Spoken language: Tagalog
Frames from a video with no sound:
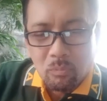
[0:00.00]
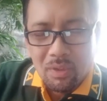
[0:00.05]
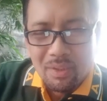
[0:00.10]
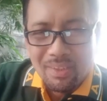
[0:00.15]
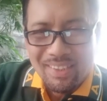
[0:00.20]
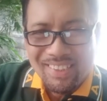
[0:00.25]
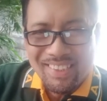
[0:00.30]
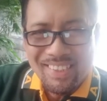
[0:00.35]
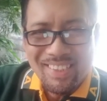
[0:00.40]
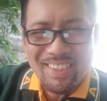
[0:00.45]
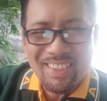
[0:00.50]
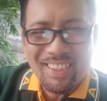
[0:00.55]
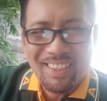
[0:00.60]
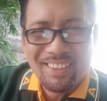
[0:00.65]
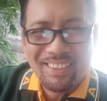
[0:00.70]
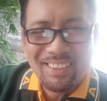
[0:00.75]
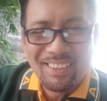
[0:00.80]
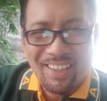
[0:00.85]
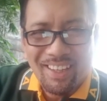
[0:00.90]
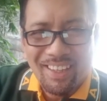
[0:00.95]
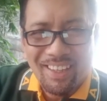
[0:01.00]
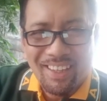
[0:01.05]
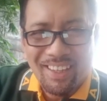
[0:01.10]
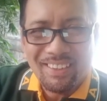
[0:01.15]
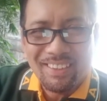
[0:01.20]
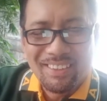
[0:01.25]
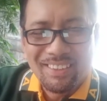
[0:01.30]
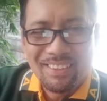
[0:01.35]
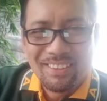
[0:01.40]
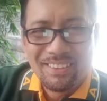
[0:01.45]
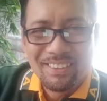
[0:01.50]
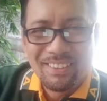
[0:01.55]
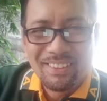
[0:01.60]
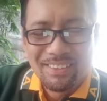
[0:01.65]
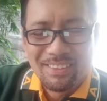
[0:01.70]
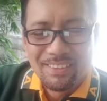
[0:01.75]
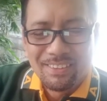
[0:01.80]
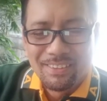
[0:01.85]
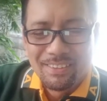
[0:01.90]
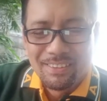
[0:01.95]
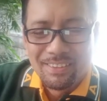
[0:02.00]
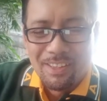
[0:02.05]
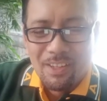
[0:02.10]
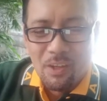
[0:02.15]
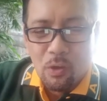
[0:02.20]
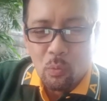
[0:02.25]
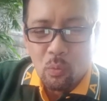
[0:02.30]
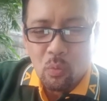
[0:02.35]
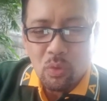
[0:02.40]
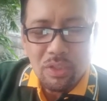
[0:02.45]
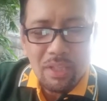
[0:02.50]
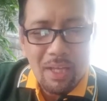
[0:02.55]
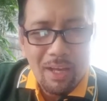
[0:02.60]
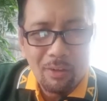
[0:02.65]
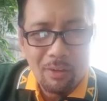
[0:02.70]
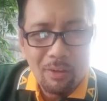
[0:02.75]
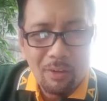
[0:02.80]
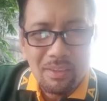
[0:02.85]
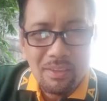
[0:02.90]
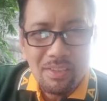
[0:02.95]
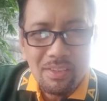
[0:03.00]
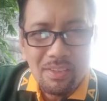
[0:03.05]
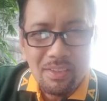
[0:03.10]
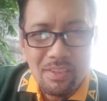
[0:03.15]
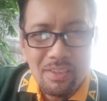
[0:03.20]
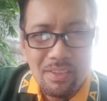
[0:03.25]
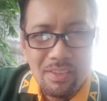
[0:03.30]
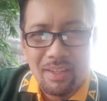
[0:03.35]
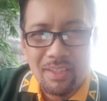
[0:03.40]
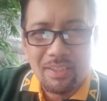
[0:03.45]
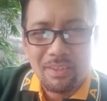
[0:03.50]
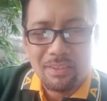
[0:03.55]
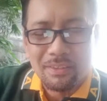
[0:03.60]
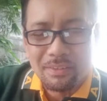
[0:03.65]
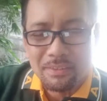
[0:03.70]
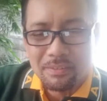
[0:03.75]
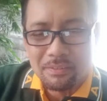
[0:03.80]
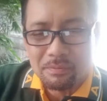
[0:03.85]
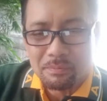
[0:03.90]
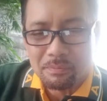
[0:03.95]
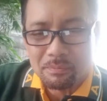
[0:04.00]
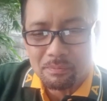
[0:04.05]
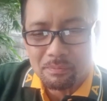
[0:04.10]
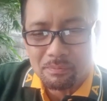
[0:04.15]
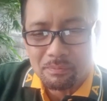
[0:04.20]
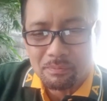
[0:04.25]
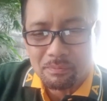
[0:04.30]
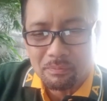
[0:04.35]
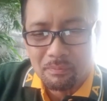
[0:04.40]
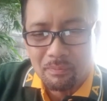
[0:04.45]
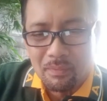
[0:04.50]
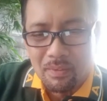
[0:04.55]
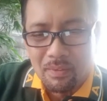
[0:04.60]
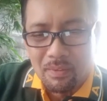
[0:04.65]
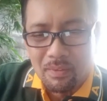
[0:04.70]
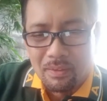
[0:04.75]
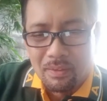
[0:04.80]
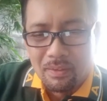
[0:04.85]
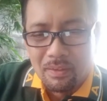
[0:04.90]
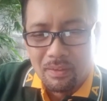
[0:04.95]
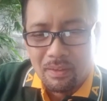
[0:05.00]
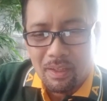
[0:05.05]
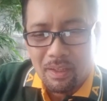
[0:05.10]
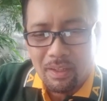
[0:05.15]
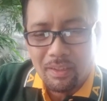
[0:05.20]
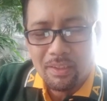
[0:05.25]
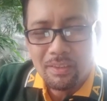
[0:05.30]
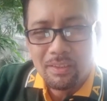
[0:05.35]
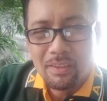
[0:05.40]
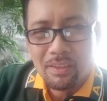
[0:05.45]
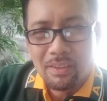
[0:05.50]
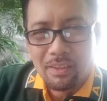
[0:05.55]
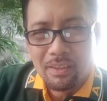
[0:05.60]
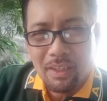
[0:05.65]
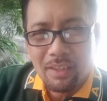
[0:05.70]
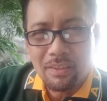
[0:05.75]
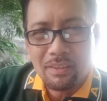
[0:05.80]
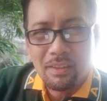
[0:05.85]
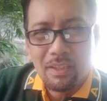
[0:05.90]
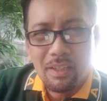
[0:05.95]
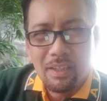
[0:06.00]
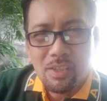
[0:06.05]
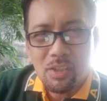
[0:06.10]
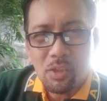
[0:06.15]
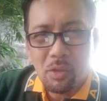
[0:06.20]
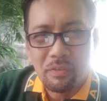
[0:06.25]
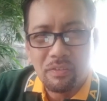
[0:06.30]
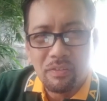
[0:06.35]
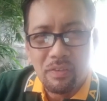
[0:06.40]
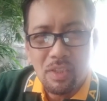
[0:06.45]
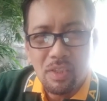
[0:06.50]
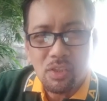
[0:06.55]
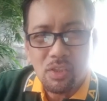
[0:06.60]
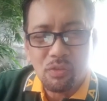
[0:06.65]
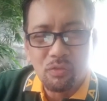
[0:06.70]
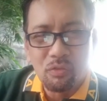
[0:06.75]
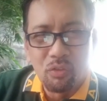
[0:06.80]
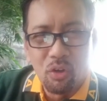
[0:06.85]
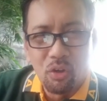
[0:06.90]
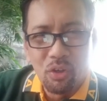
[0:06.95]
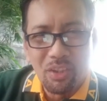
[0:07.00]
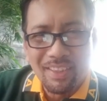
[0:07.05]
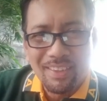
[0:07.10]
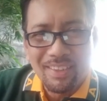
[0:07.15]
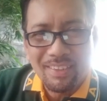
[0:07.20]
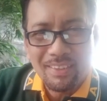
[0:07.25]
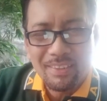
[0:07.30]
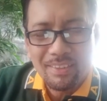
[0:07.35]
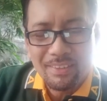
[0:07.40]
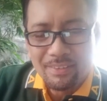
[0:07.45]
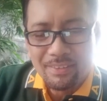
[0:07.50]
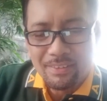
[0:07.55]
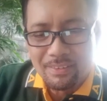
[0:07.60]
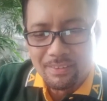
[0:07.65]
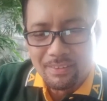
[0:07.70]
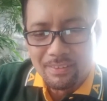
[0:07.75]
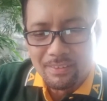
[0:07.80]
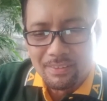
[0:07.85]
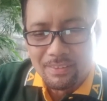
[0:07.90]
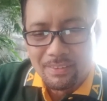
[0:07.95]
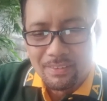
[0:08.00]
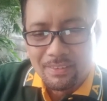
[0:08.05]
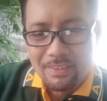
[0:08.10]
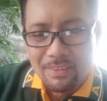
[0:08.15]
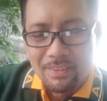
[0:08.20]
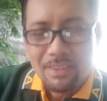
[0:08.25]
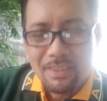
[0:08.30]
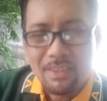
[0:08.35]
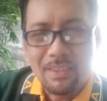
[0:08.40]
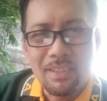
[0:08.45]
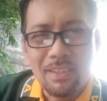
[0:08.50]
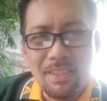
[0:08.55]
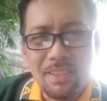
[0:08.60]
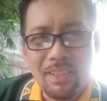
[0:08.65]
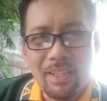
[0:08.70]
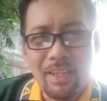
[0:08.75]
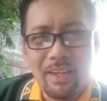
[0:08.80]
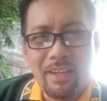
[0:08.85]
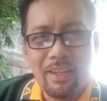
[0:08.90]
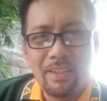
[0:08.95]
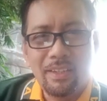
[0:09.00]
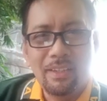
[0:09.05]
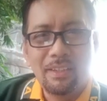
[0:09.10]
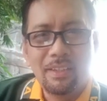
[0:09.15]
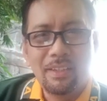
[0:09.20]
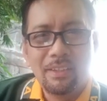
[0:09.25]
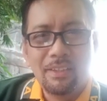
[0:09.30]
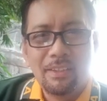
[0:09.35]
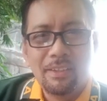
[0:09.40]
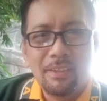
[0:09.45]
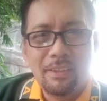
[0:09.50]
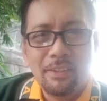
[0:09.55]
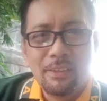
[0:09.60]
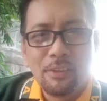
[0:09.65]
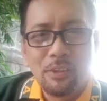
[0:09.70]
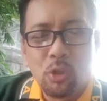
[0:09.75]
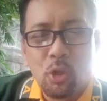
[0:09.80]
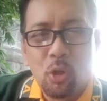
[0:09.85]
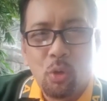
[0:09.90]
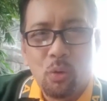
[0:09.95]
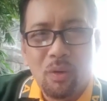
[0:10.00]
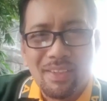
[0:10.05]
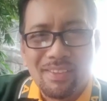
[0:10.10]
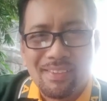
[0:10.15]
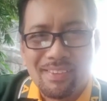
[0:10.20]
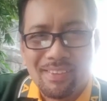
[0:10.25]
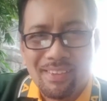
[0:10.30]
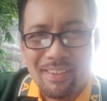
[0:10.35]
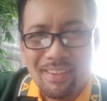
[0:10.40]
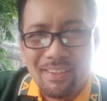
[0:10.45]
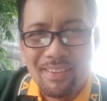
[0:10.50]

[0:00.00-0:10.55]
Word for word: He shall die without instruction, and in the greatness of his folly he shall go astray